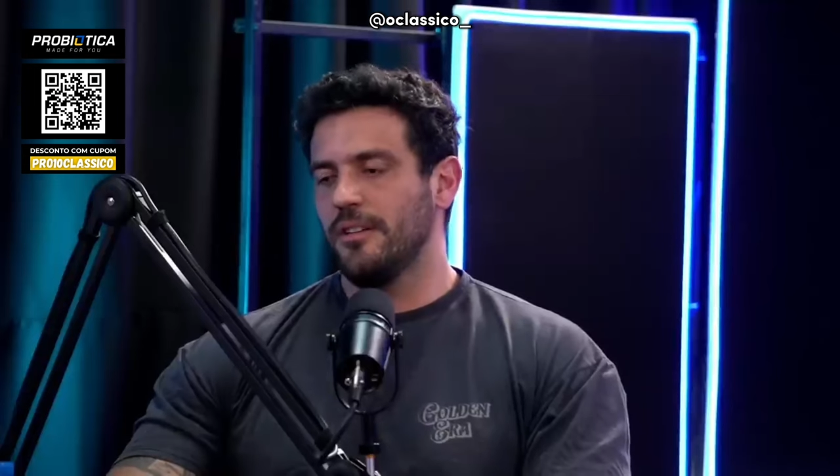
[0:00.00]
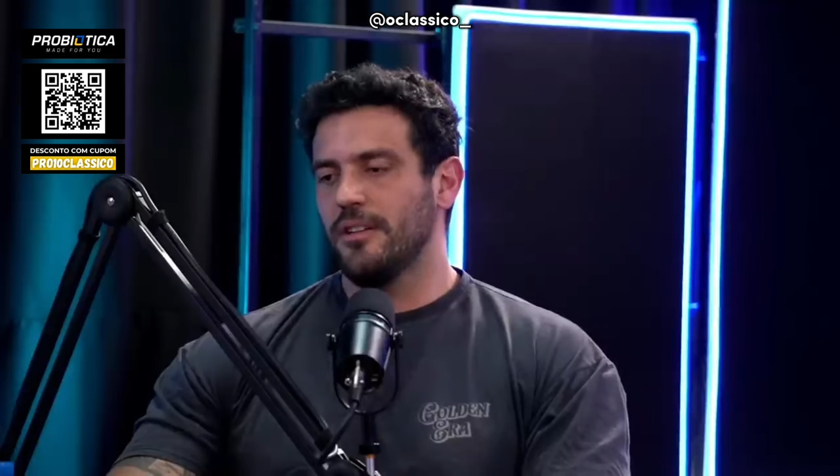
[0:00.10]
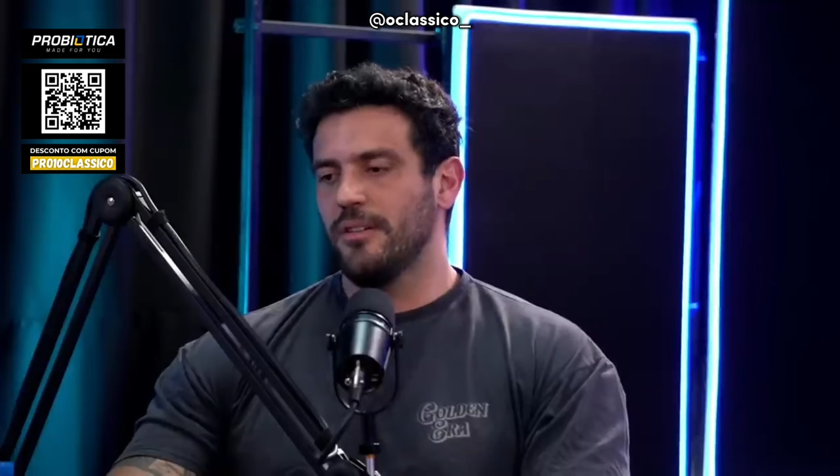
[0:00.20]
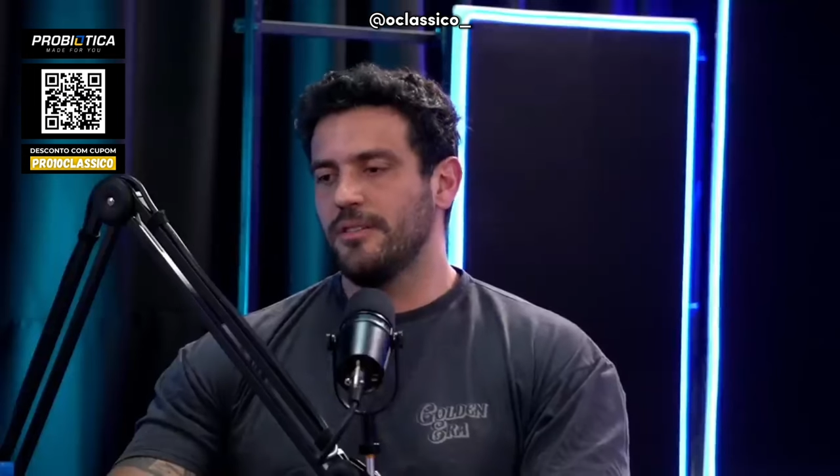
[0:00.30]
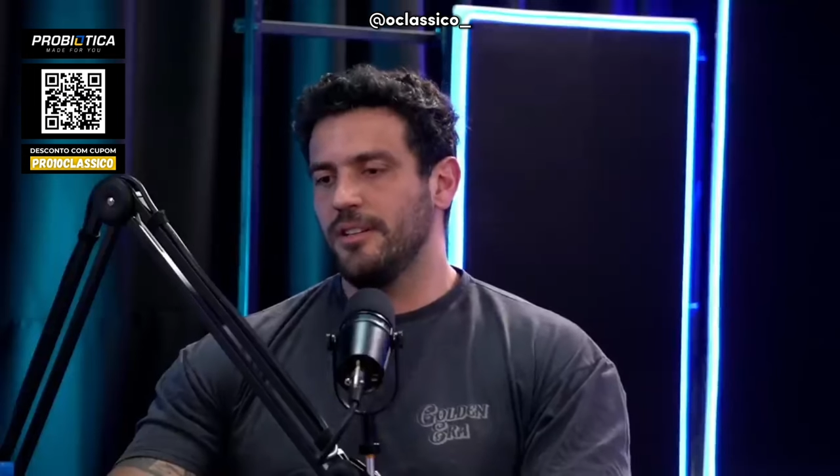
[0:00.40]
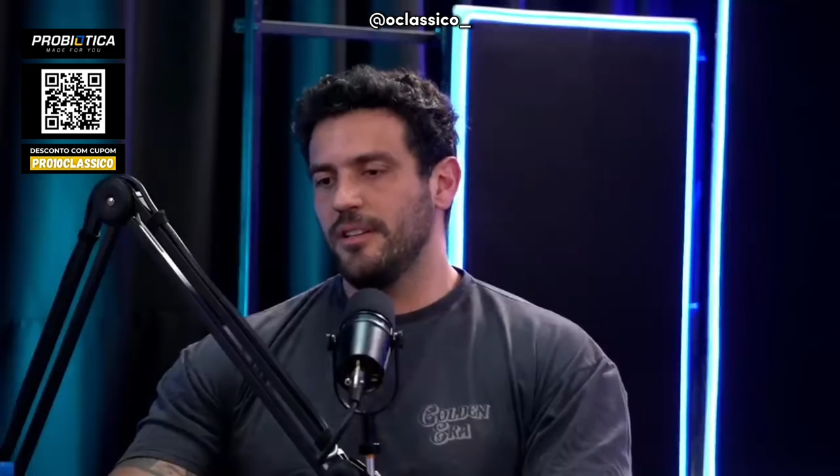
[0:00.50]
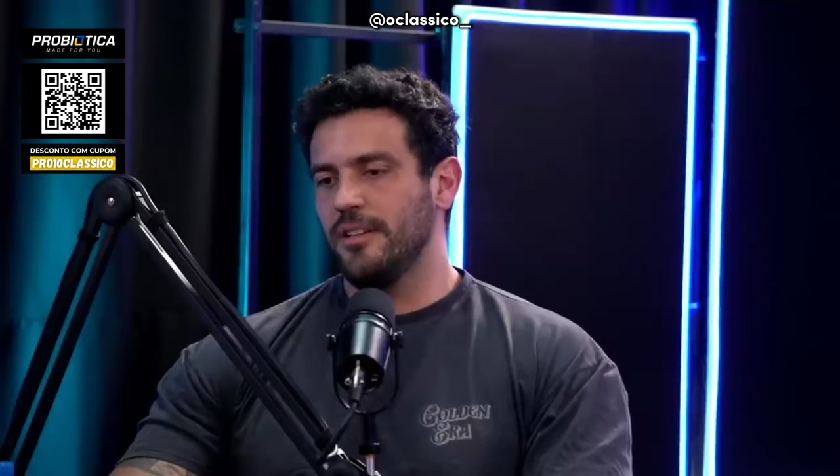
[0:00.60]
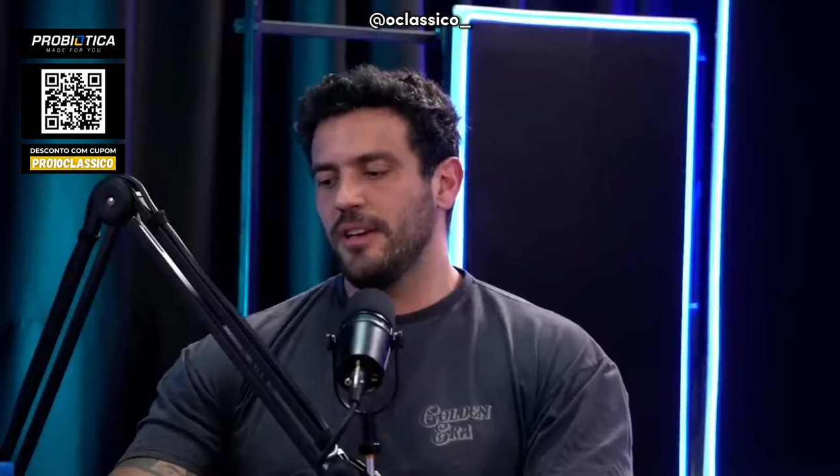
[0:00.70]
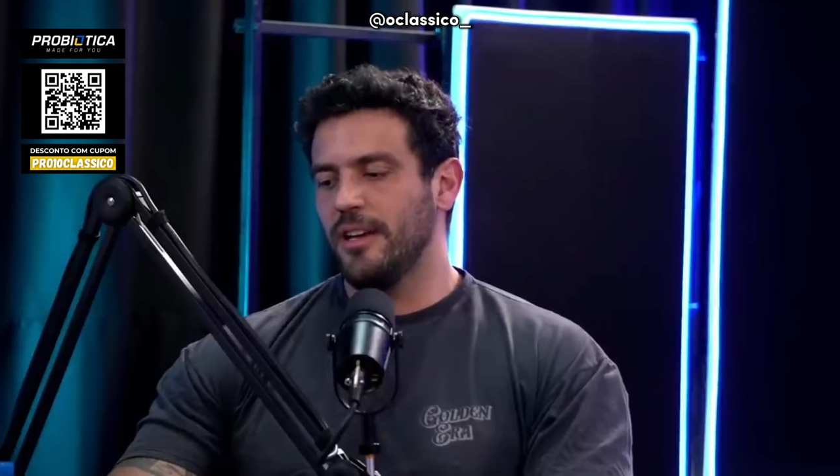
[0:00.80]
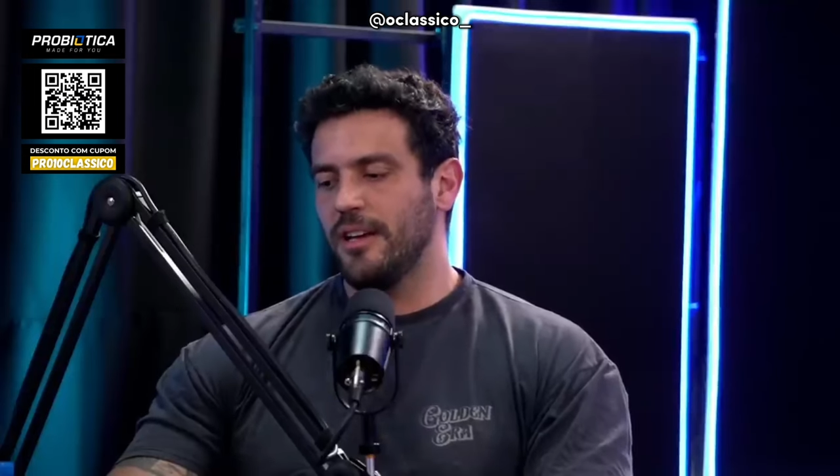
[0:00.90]
Então,
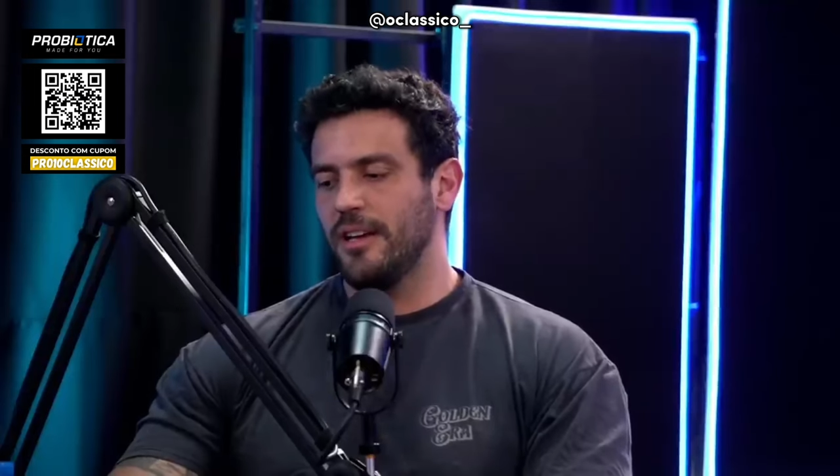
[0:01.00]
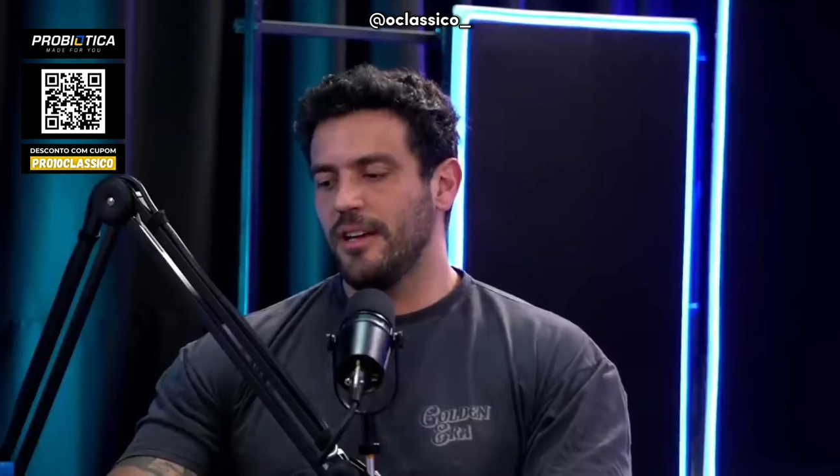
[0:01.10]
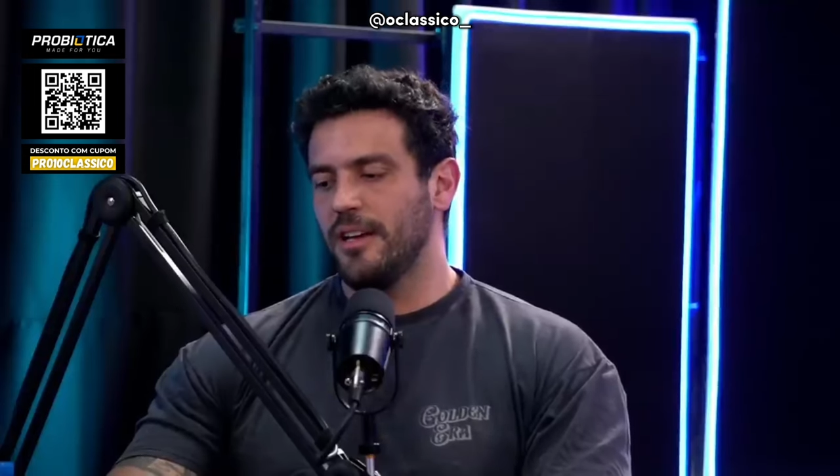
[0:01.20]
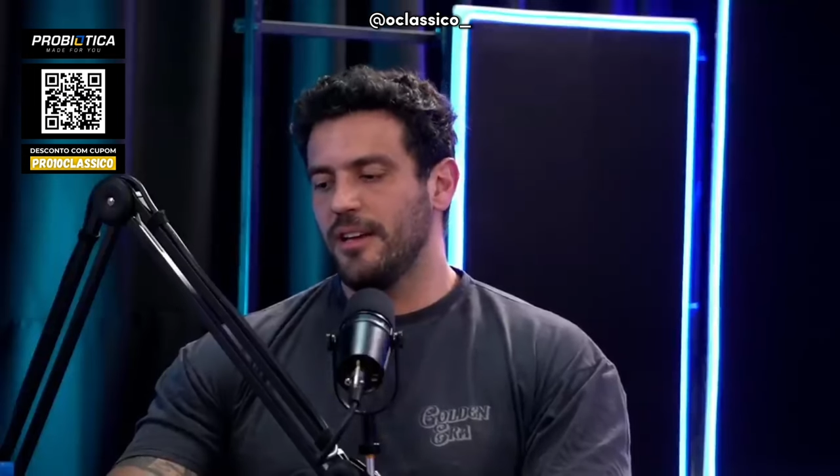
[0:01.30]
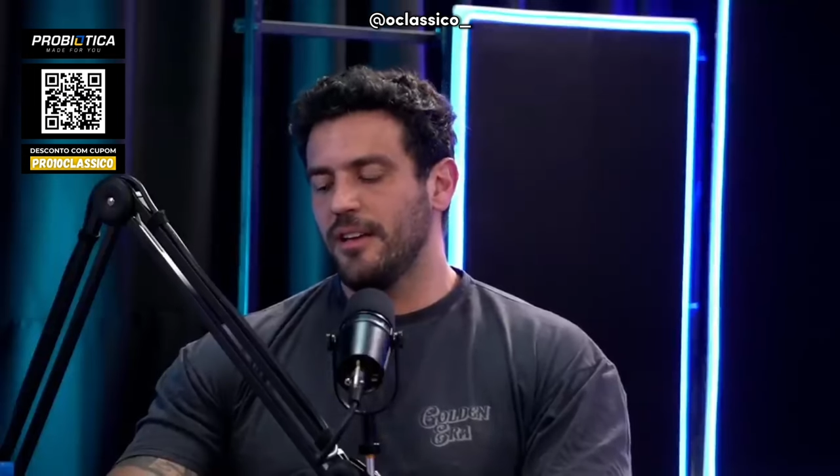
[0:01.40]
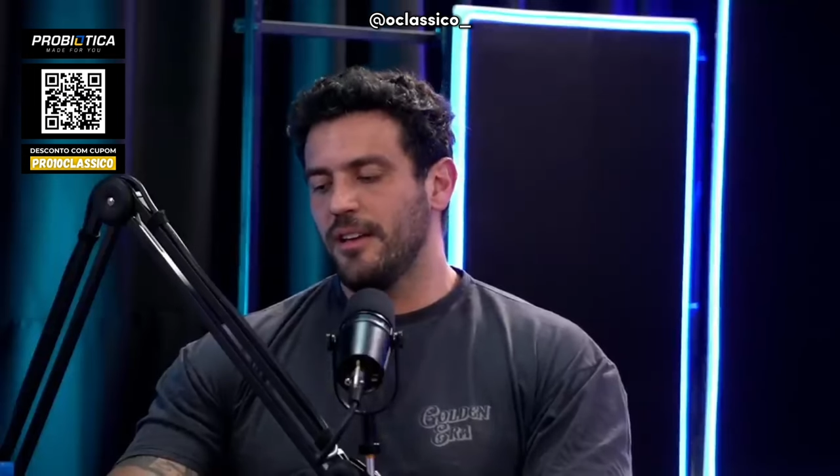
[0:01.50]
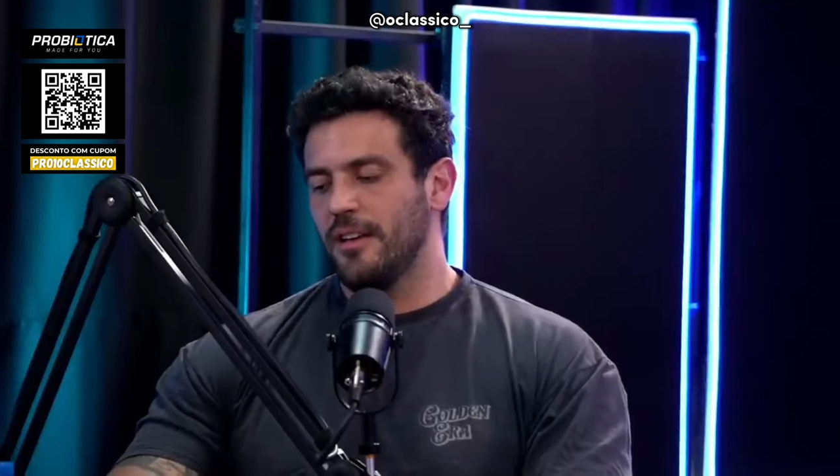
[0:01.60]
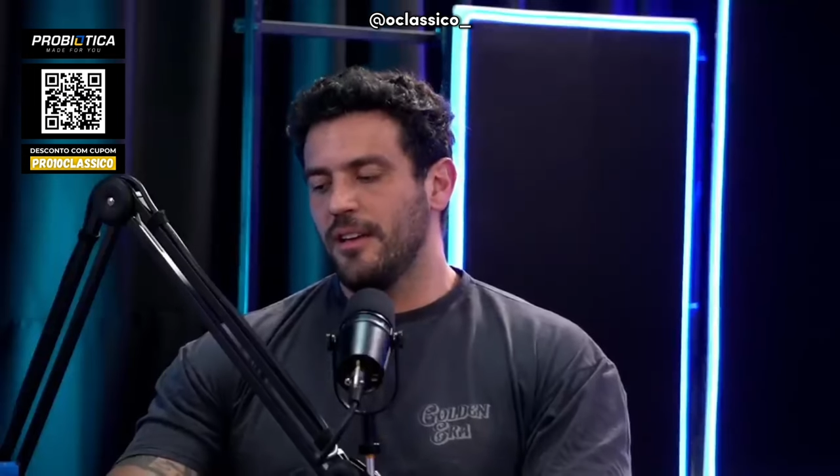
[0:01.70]
assim, é